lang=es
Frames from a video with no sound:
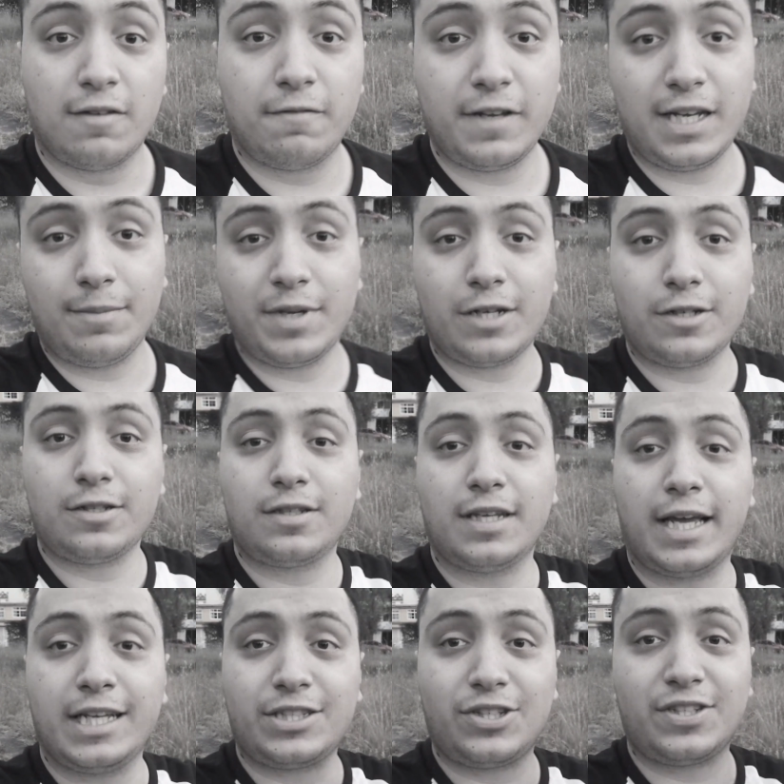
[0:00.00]
En fin
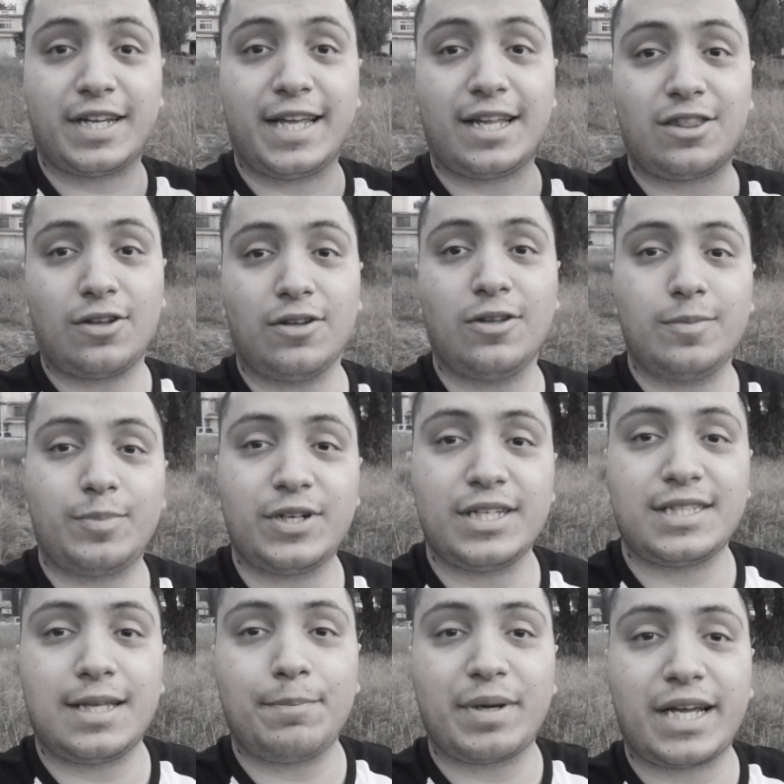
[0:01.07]
amigos, esto sería todo
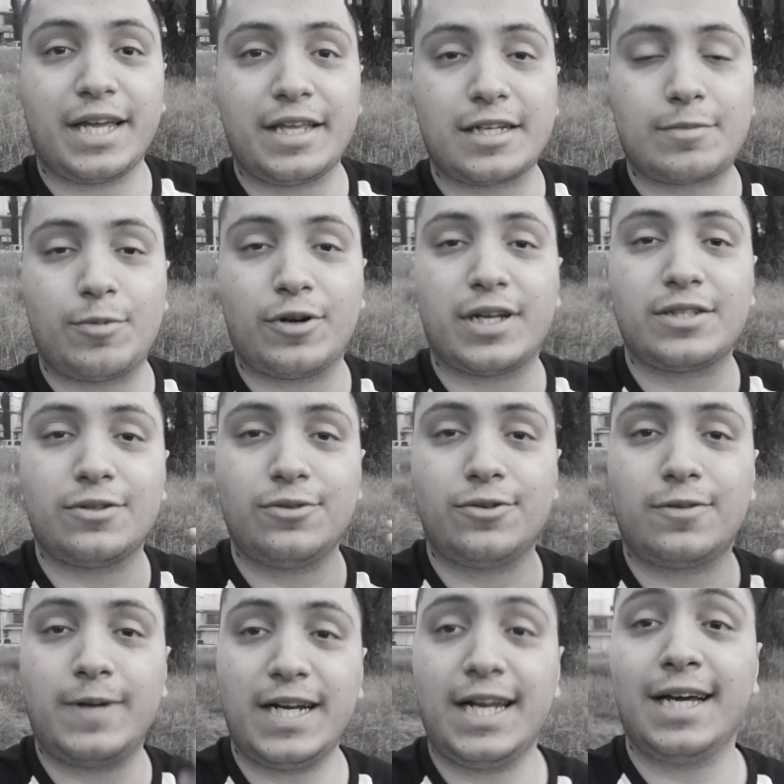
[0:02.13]
por esta pequeña exploración
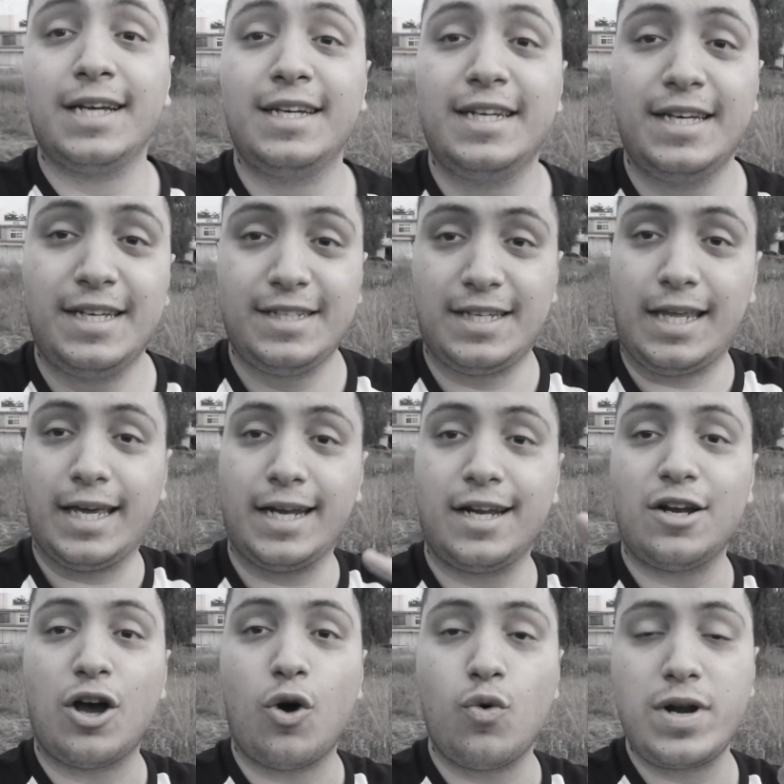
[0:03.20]
urbana. Si
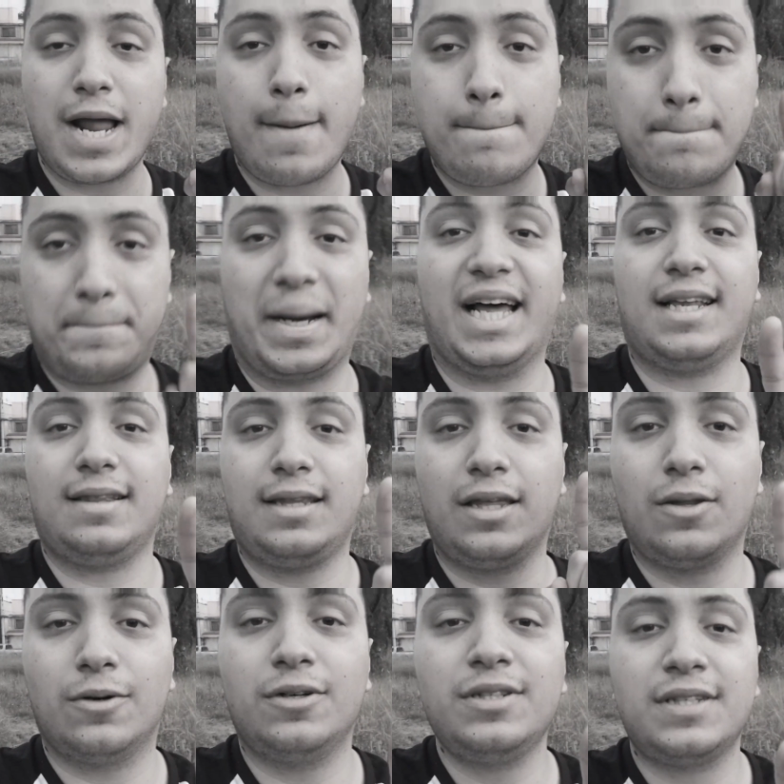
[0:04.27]
quieren una
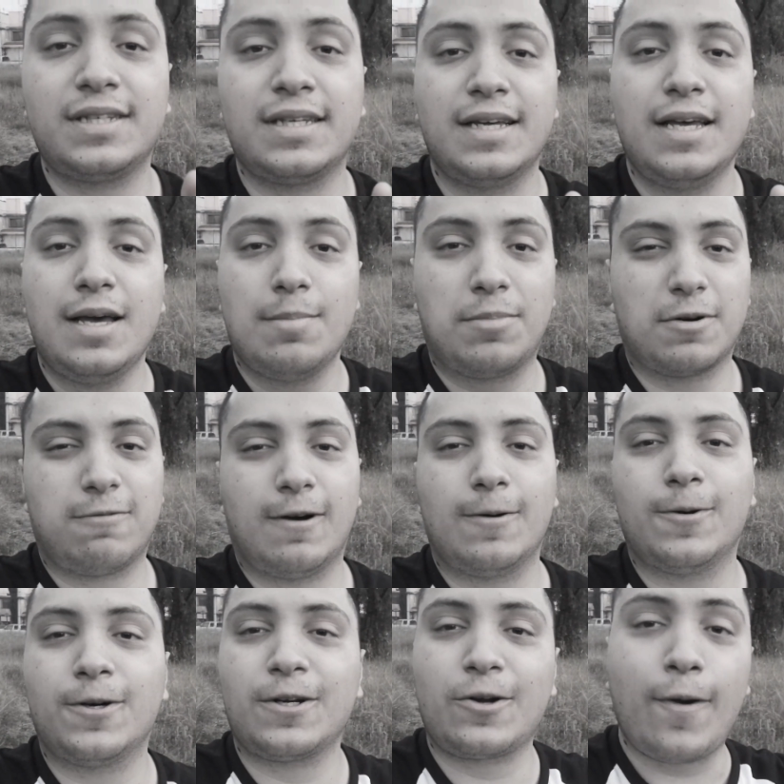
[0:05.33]
parte 2, por
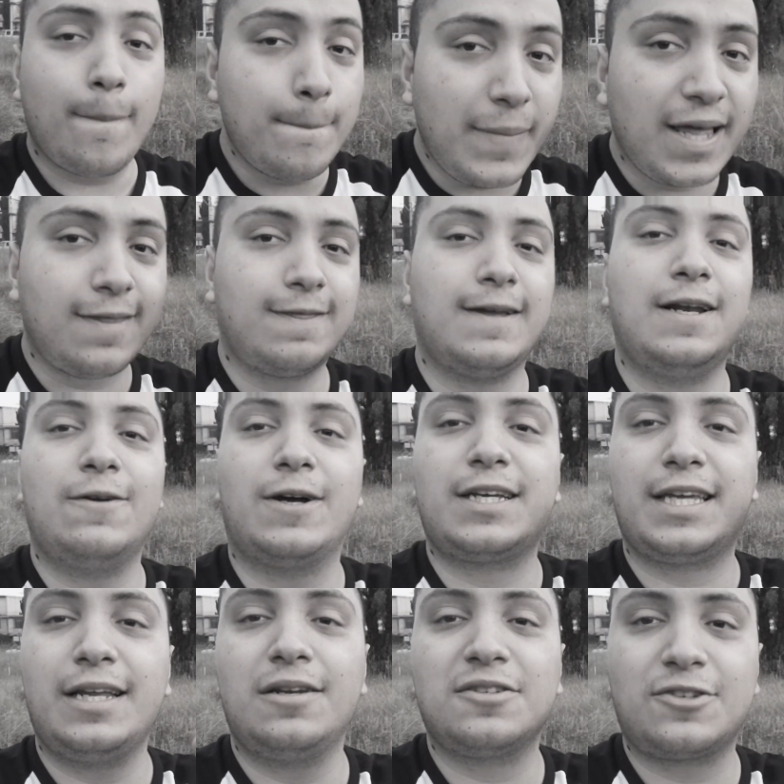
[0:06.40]
favor coméntenlo
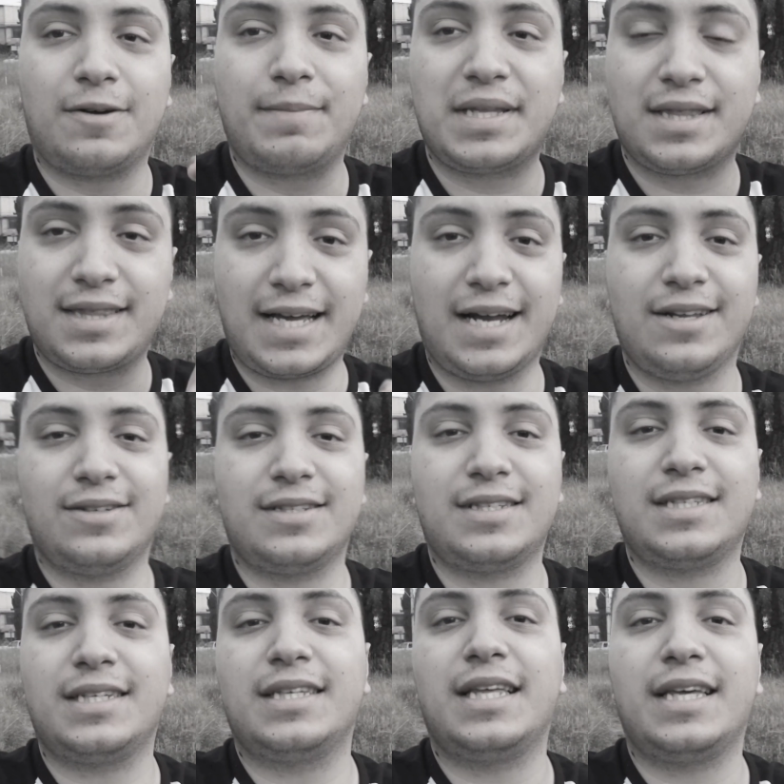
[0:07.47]
aquí en los comentarios
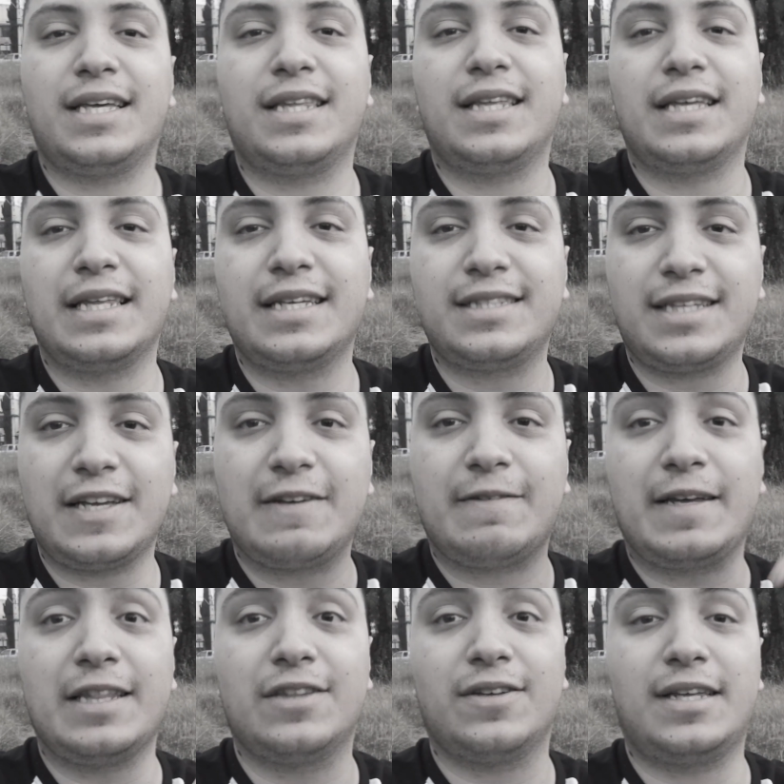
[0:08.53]
de, este
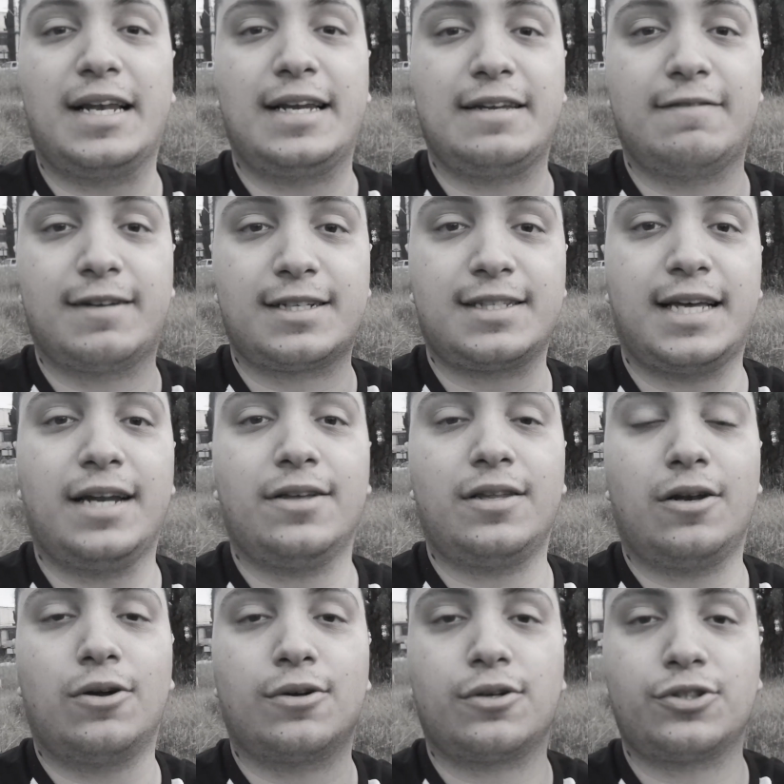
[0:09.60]
evento del
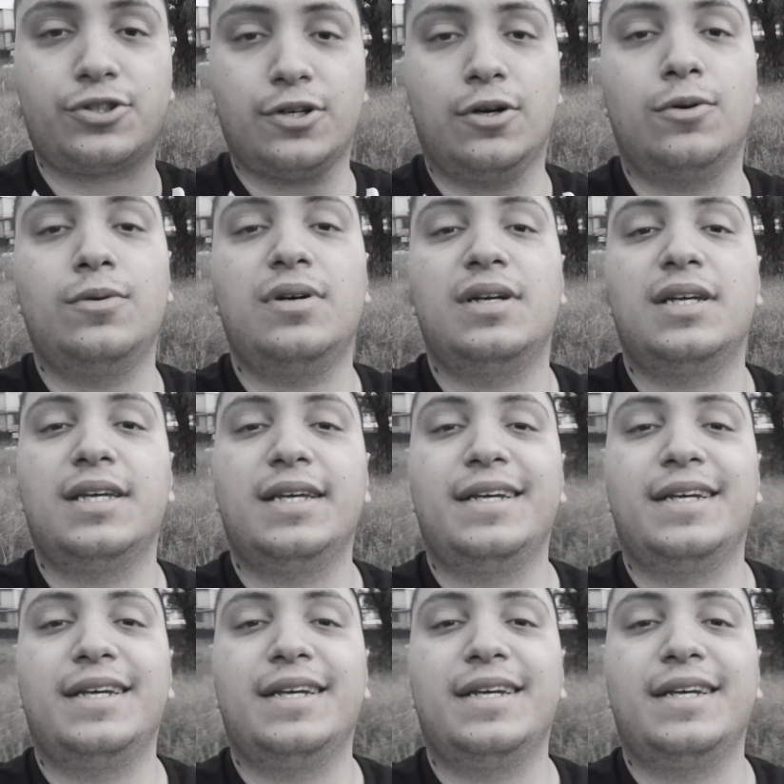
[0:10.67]
aniversario del Horror Show.